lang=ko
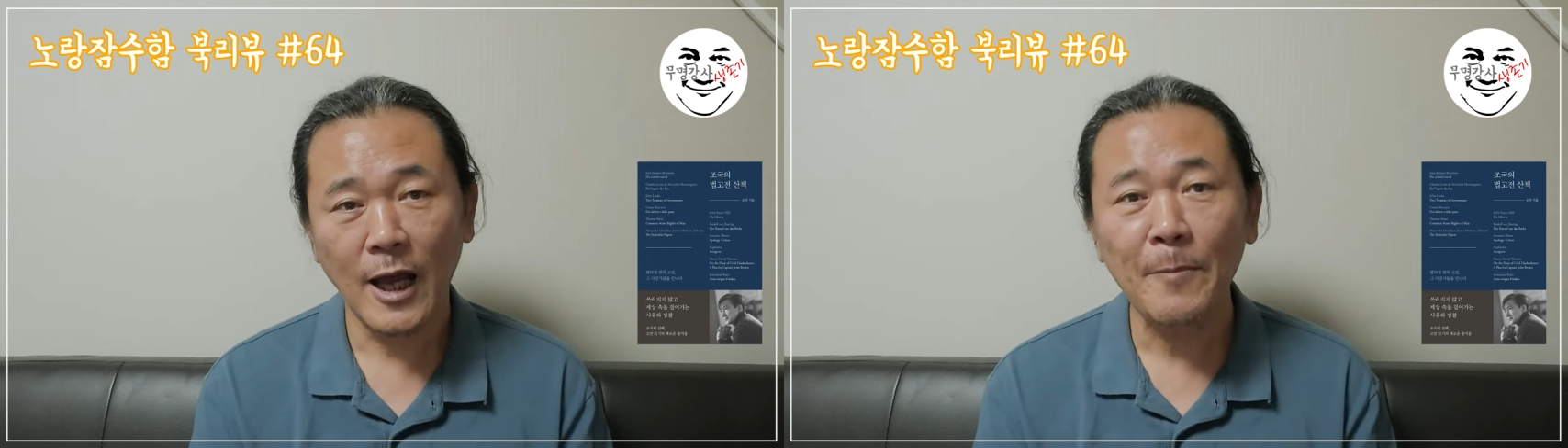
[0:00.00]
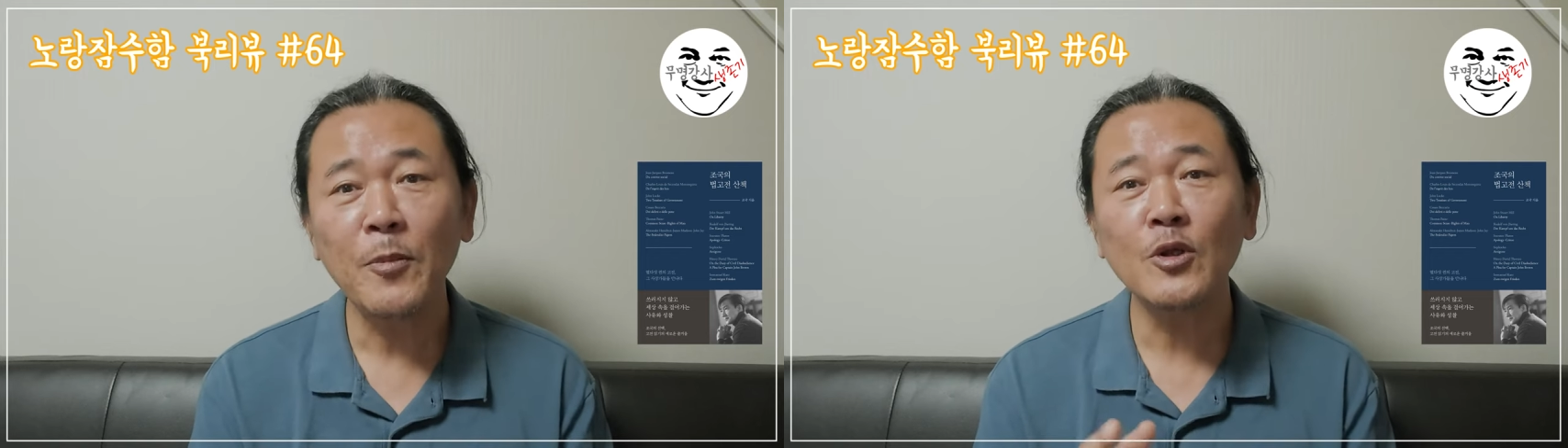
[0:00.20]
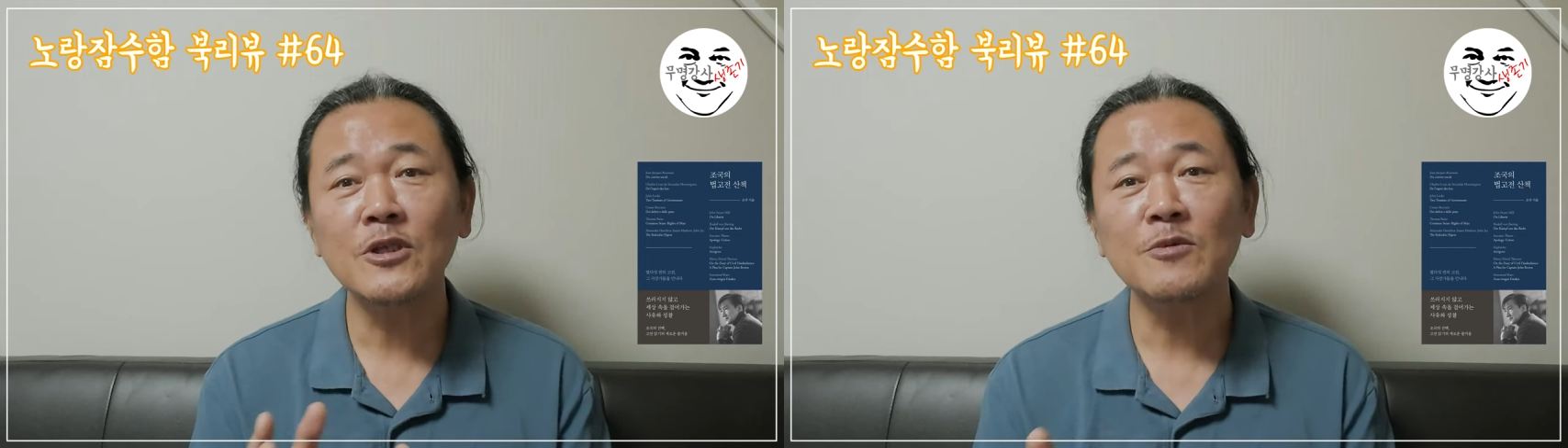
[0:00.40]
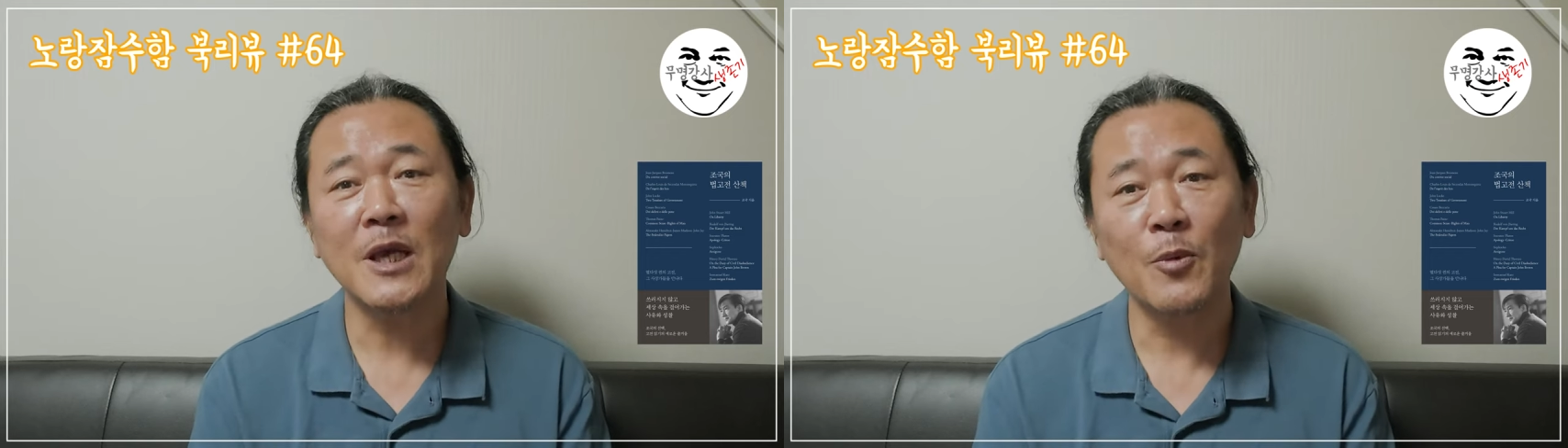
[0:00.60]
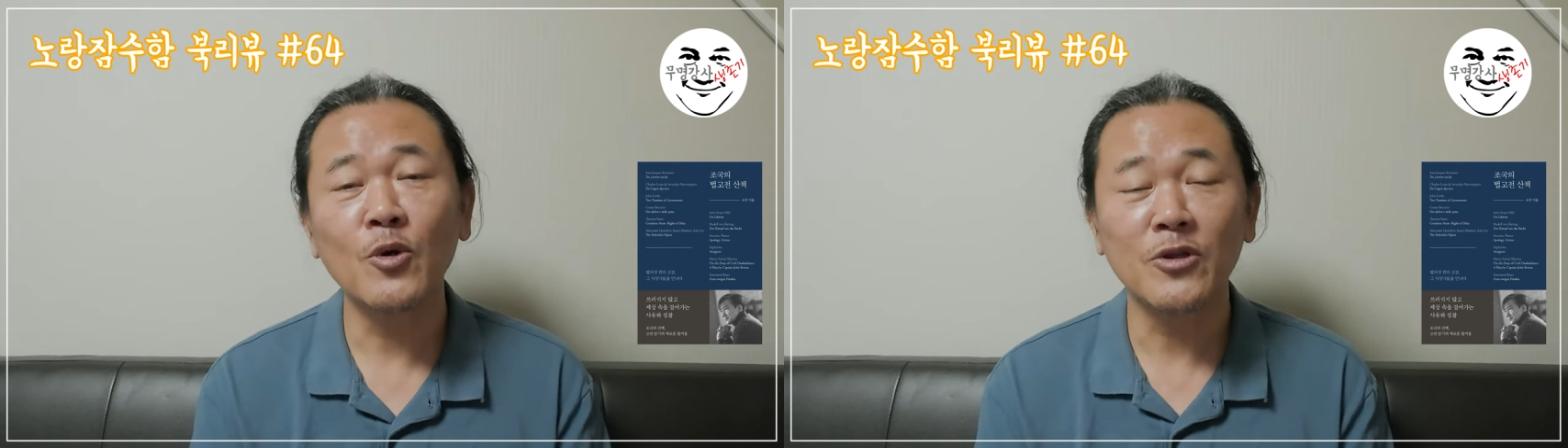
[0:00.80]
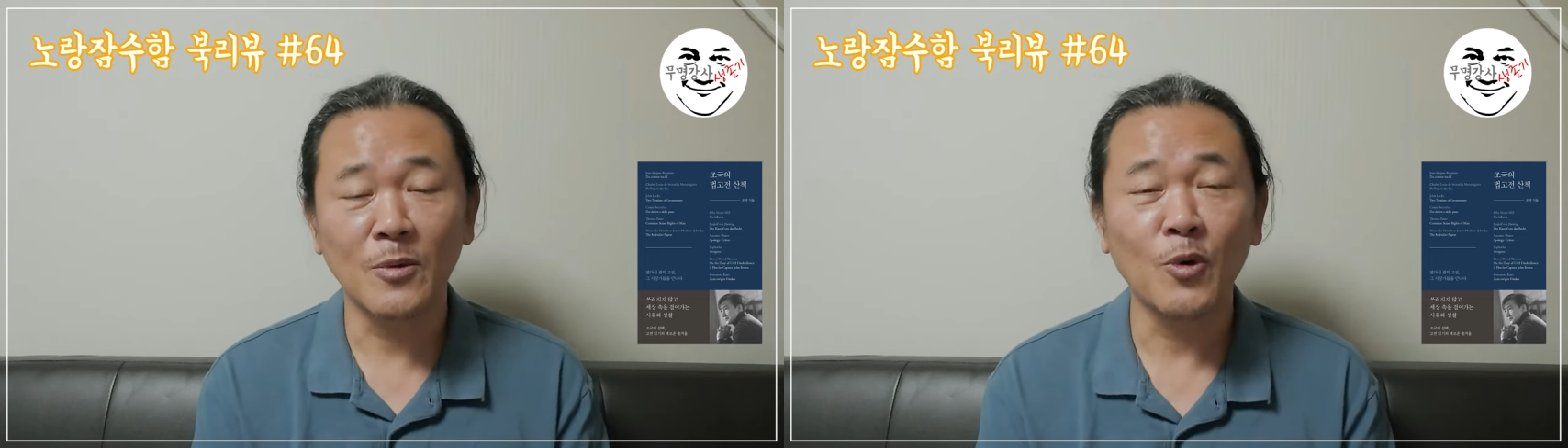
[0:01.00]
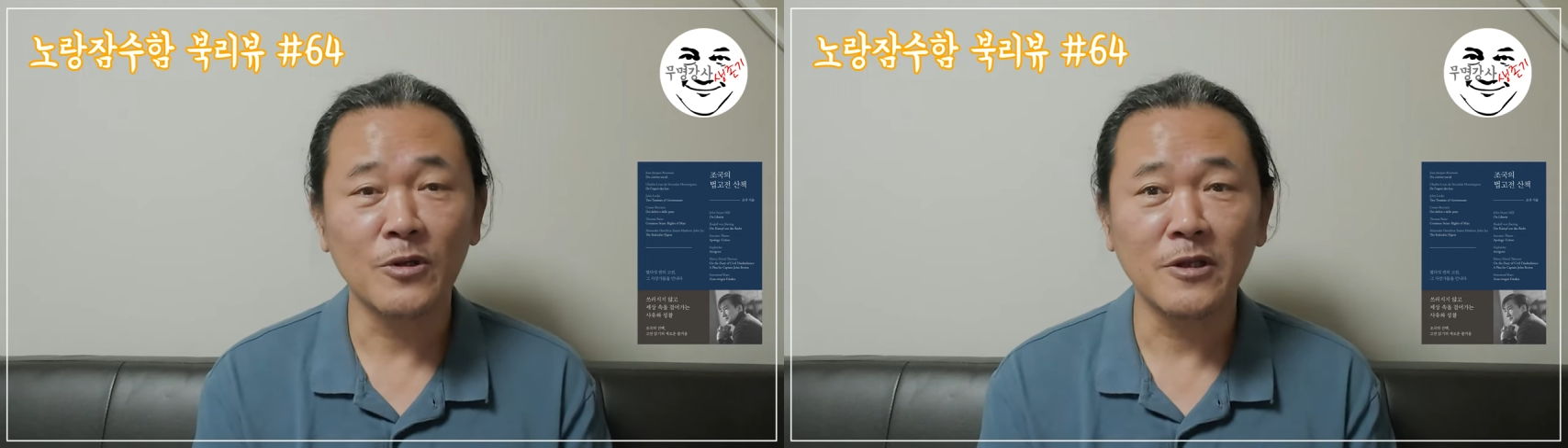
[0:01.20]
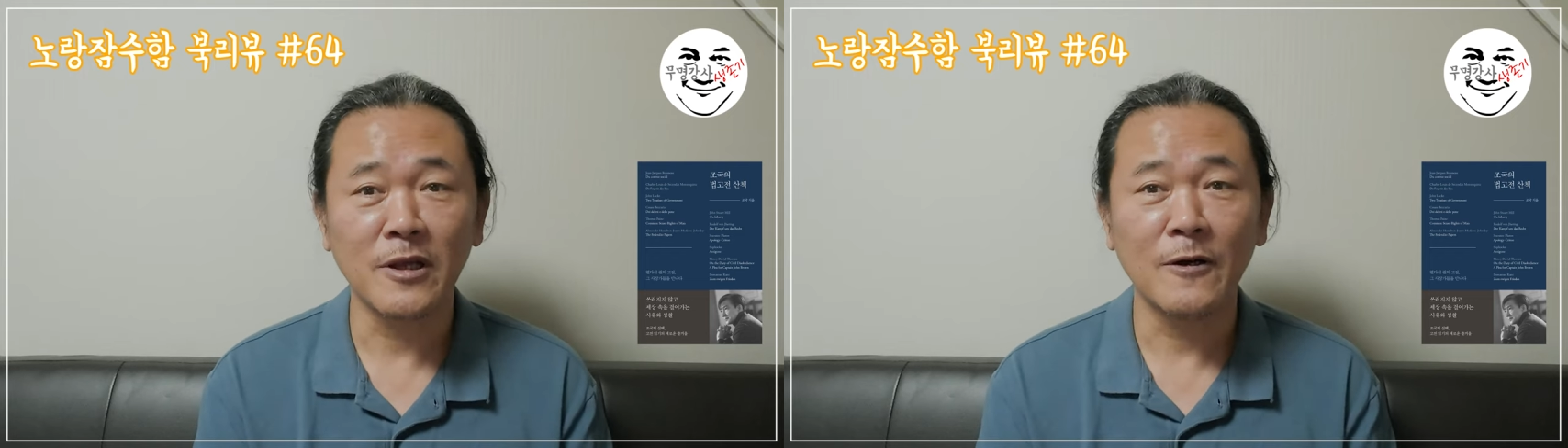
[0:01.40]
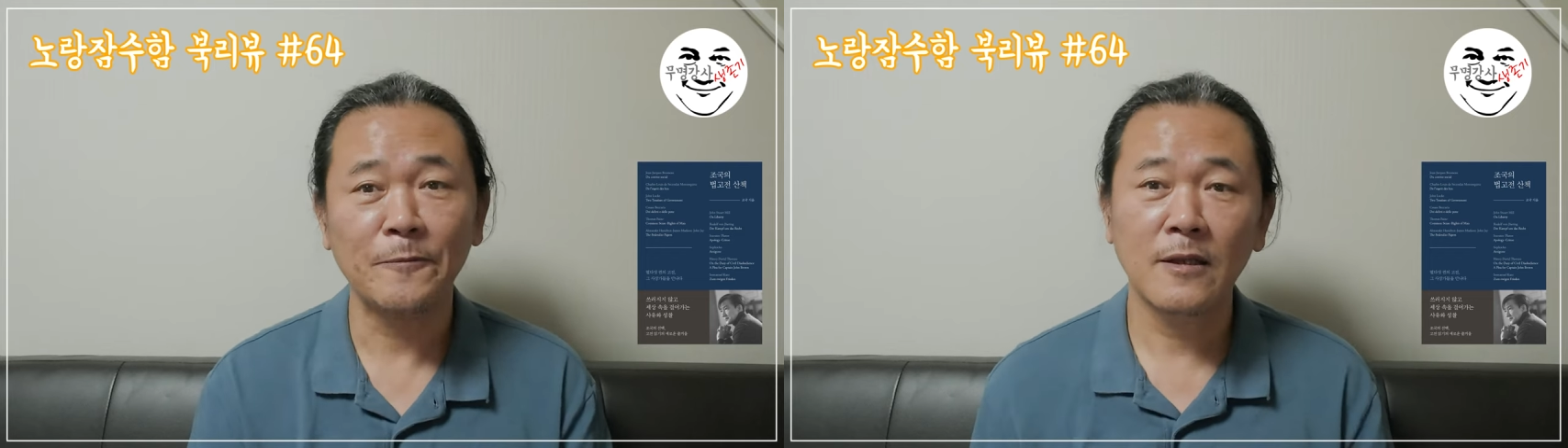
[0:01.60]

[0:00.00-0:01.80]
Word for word: 한 번쯤 제목은 들어본 것들이에요.